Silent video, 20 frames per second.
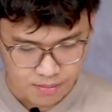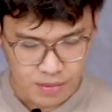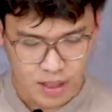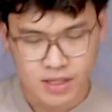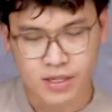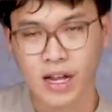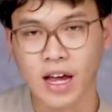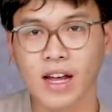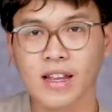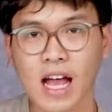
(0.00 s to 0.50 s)
Mình
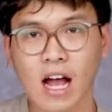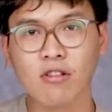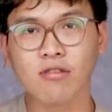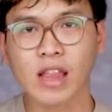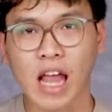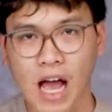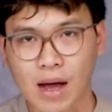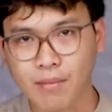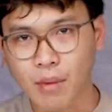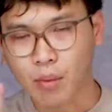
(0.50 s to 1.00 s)
sẽ tháo
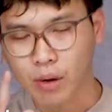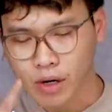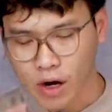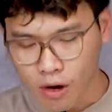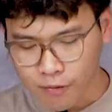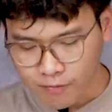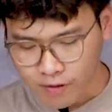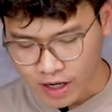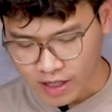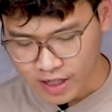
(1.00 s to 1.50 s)
tạm một cái
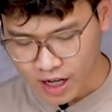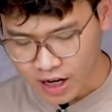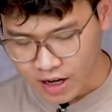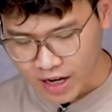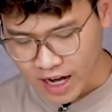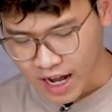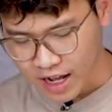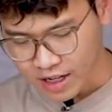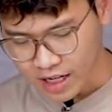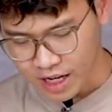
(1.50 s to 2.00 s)
đốt phần thân
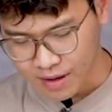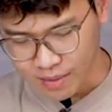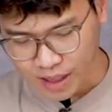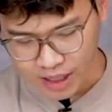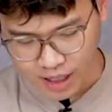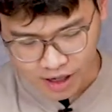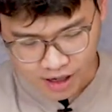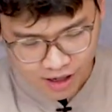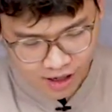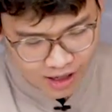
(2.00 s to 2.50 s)
ra để mà
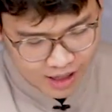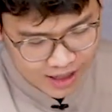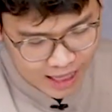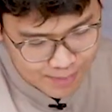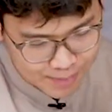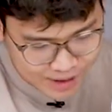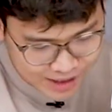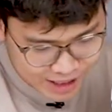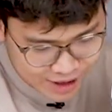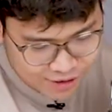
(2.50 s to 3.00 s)
cho nó
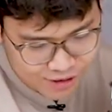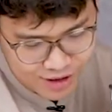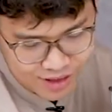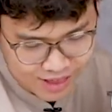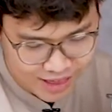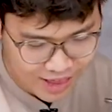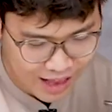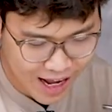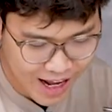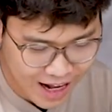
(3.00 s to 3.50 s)
thấp tí xíu,
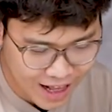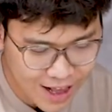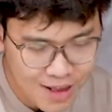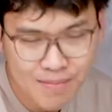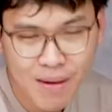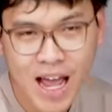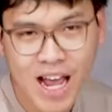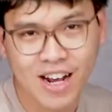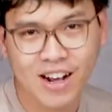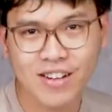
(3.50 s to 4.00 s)
để để lên
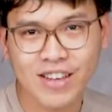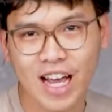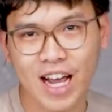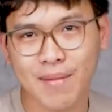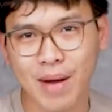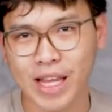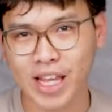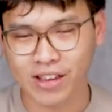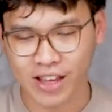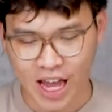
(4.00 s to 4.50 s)
bàn hướng dẫn các
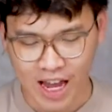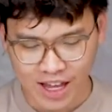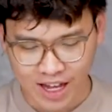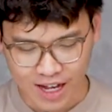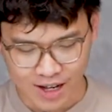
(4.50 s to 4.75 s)
bạn cho dễ